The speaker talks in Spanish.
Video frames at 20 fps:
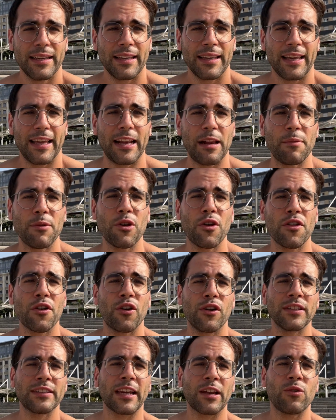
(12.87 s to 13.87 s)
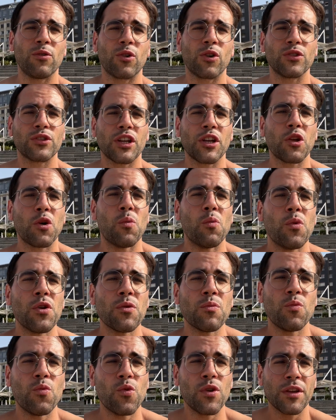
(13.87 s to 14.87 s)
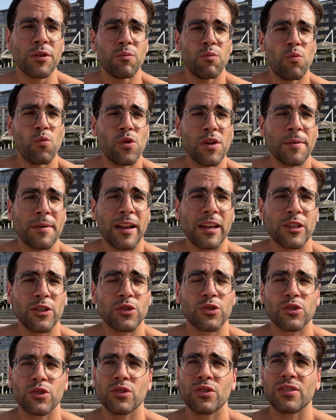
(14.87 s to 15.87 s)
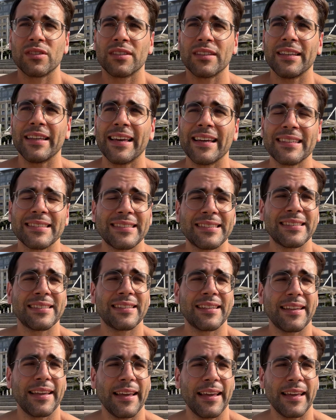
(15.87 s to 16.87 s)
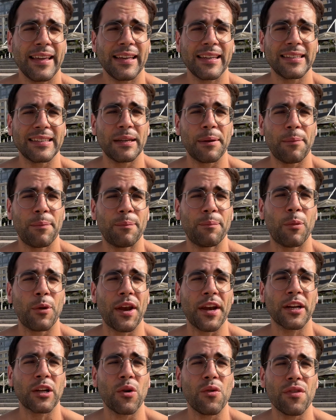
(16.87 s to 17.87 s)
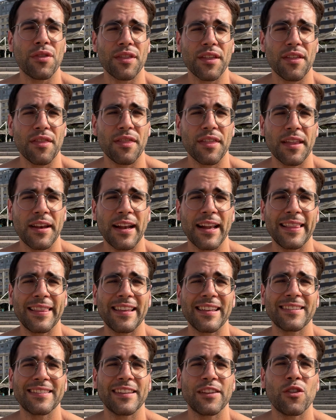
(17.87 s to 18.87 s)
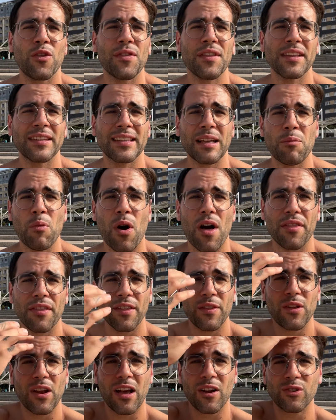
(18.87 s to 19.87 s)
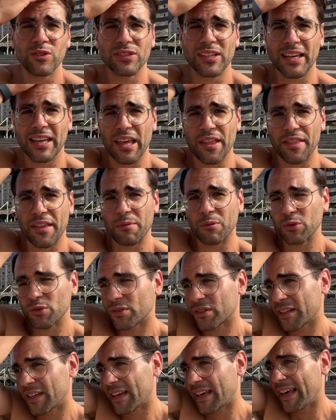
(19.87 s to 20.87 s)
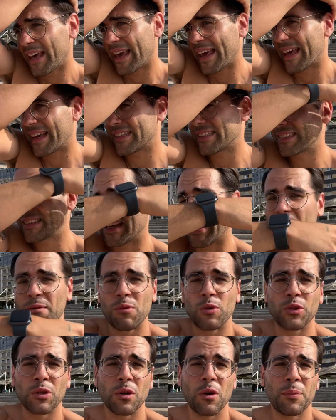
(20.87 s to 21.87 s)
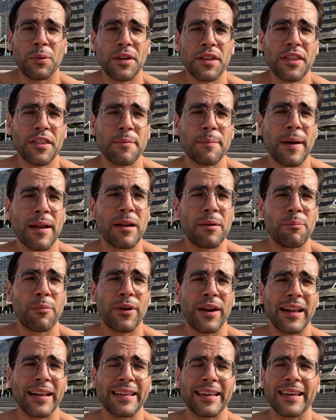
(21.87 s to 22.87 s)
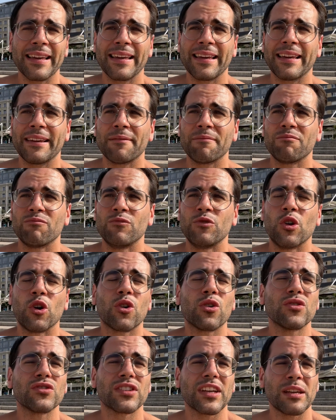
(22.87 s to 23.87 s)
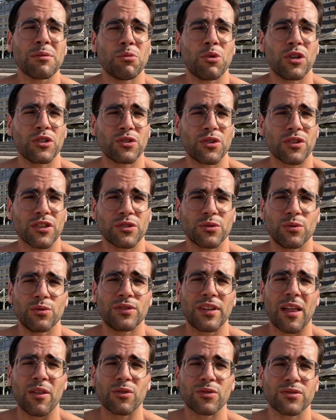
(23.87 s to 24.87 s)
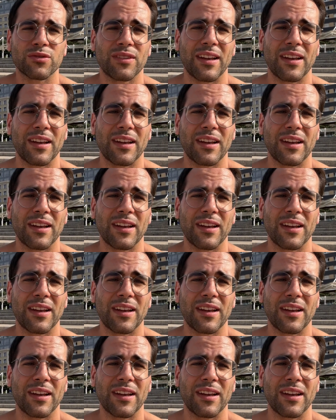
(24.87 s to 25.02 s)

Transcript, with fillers: En el vídeo de hoy traigo un contenido muy, muy, muy valioso y es eh, poner conciencia en el desde dónde estamos haciendo las cosas que hacemos. Es el motivo principal por el que no conseguimos esos resultados.